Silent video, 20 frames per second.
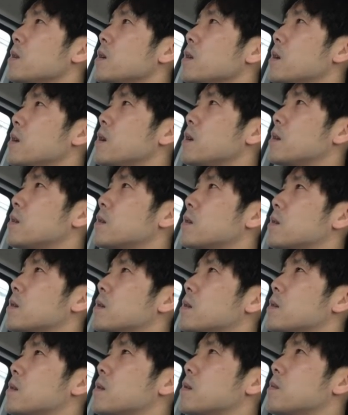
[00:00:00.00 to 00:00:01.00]
から、
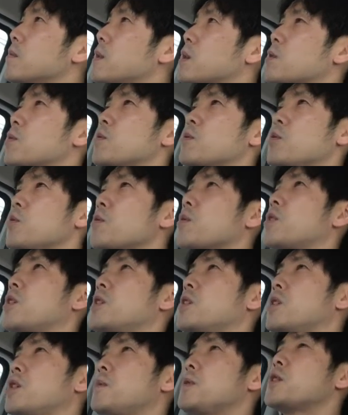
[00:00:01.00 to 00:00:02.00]
まあ、それちょっと
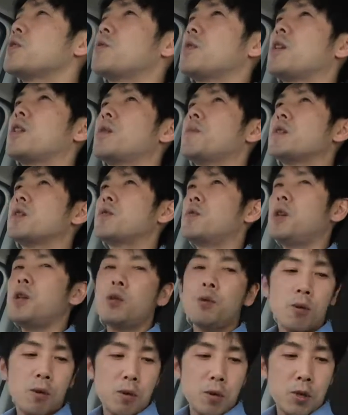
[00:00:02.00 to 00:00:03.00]
厳しくなってますよね
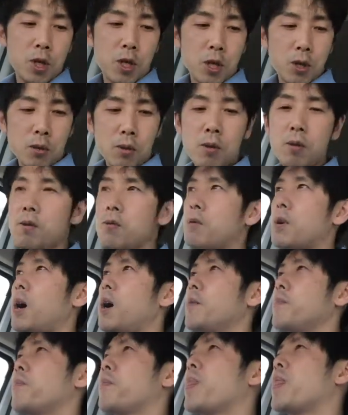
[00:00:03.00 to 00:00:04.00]
道路事情というのか